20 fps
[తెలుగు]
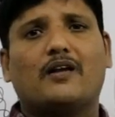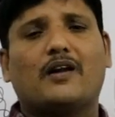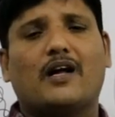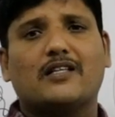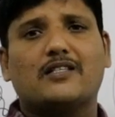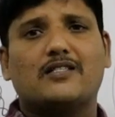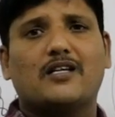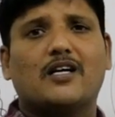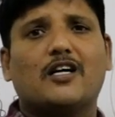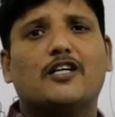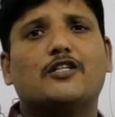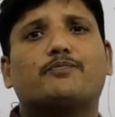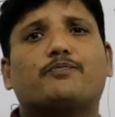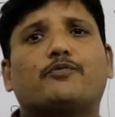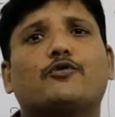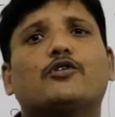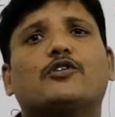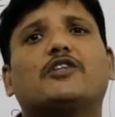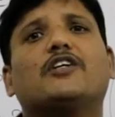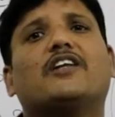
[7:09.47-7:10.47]
రాజ్యాంగ
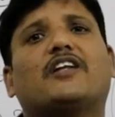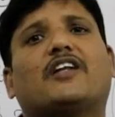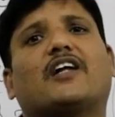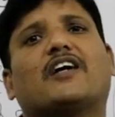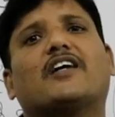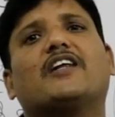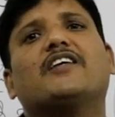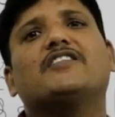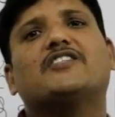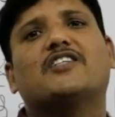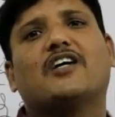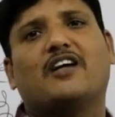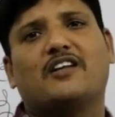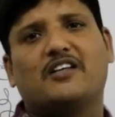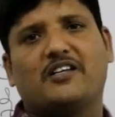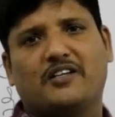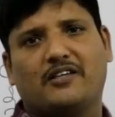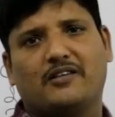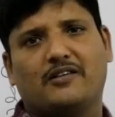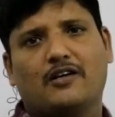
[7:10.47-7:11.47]
స్ఫూర్తిని
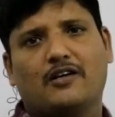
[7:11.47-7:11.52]
రగిలించాలి